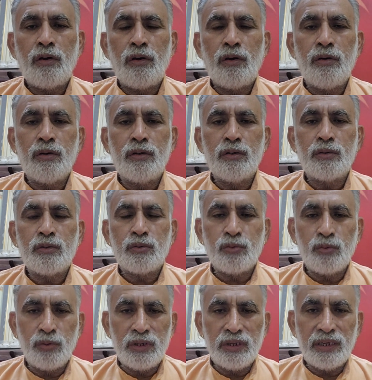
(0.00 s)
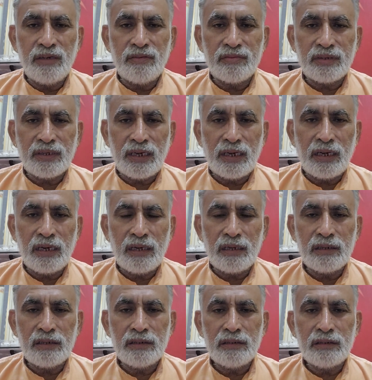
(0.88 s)
और कुल देवता
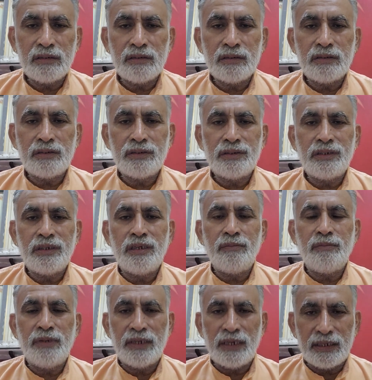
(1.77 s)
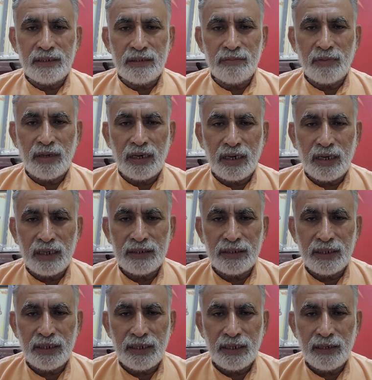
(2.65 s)
श्री बीराजी
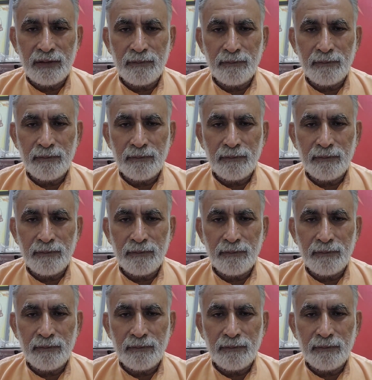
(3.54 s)
महाराज हैं